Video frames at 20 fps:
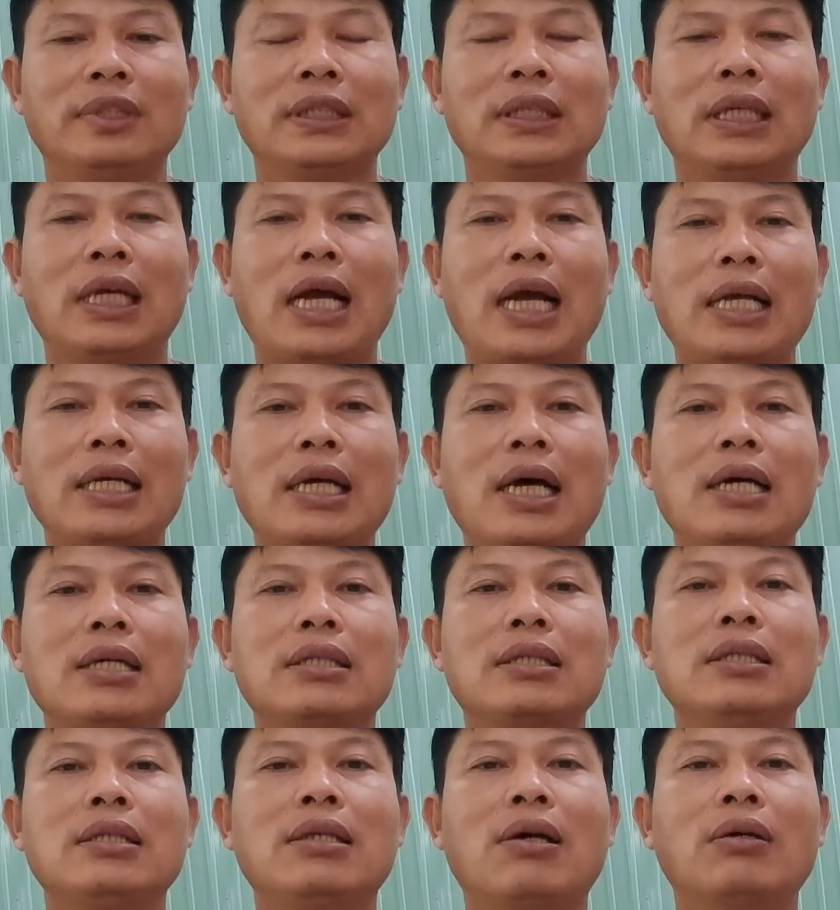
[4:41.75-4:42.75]
Ai ơi
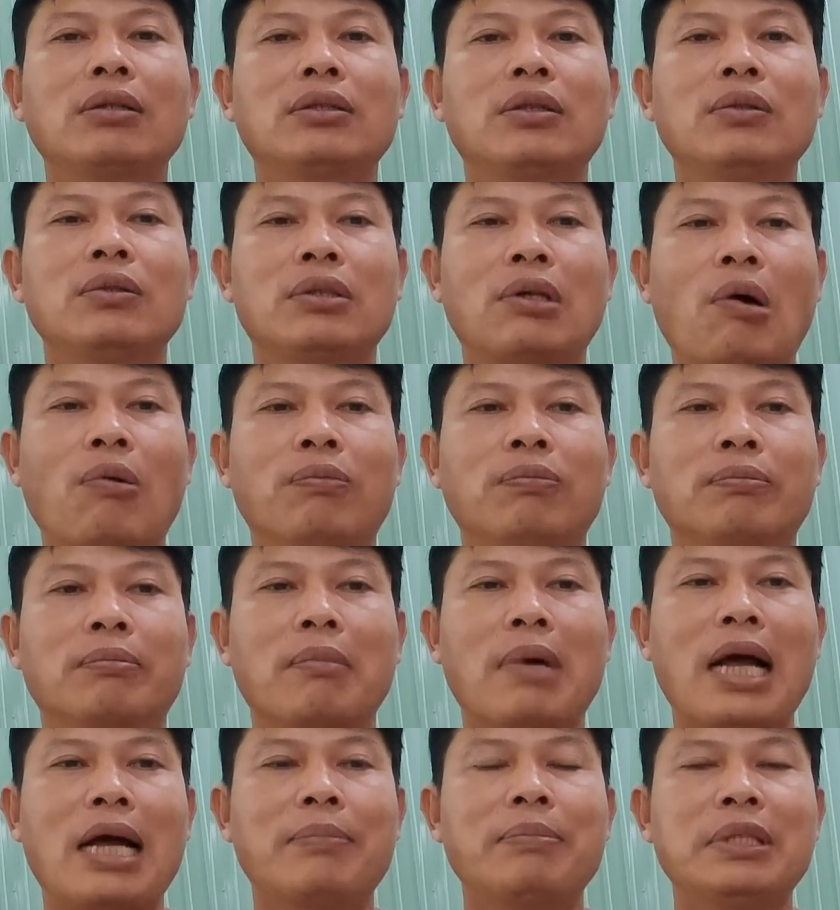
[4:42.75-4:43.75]
cứ nói tôi khùng,
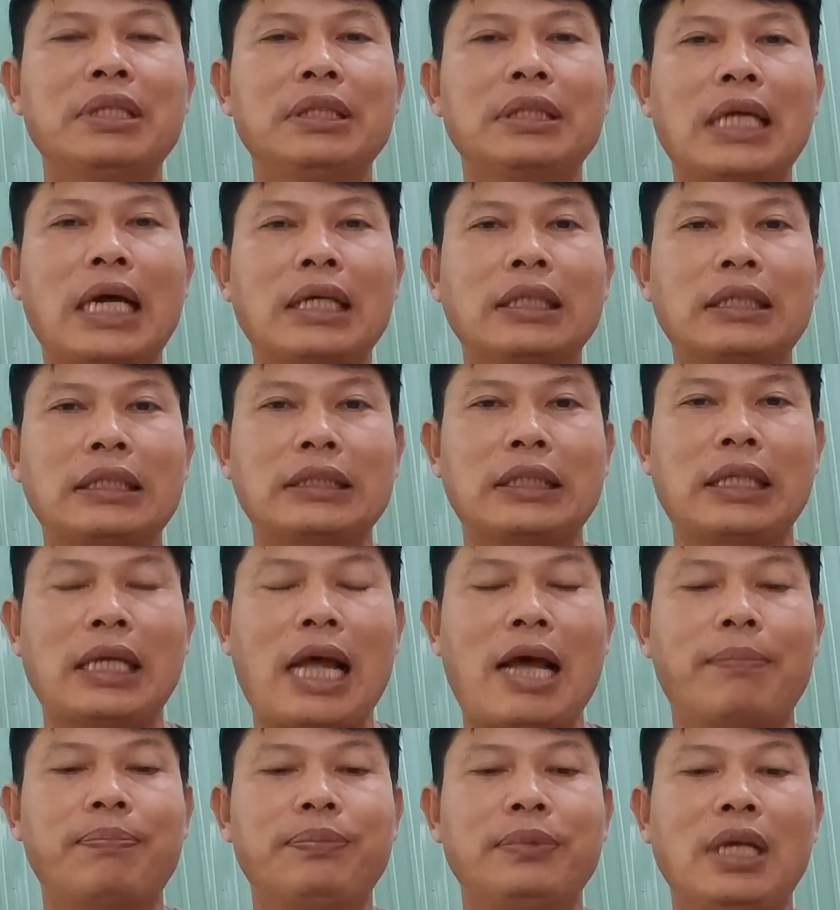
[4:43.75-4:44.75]
ba mươi tháng chạp
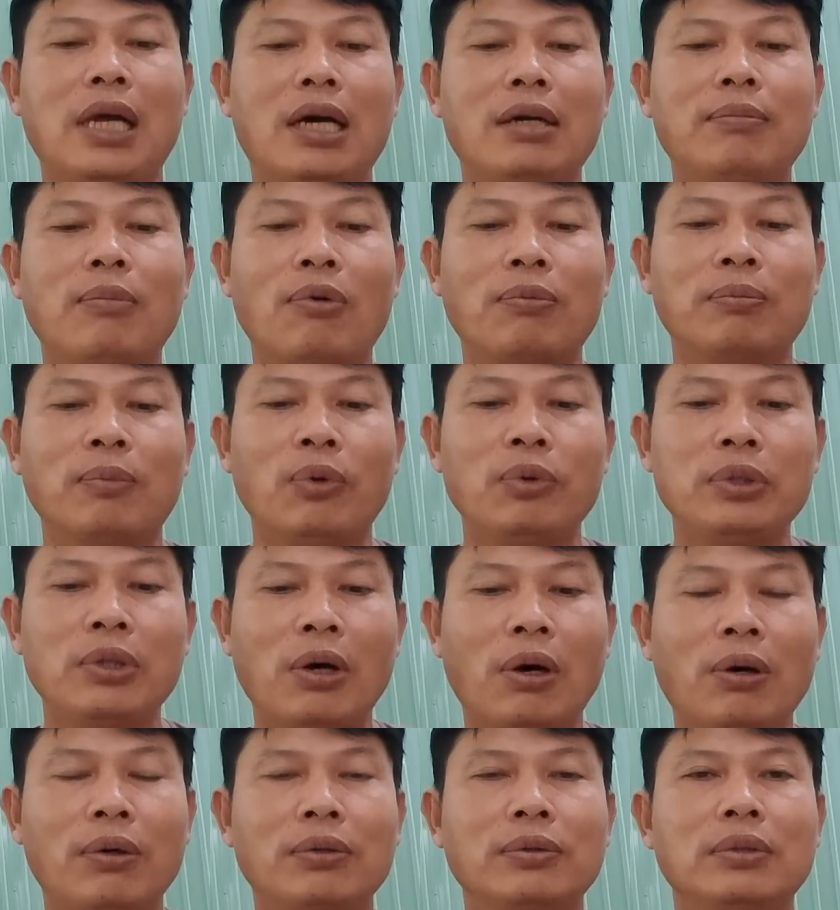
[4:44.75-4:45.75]
vợ mùng mũi vô.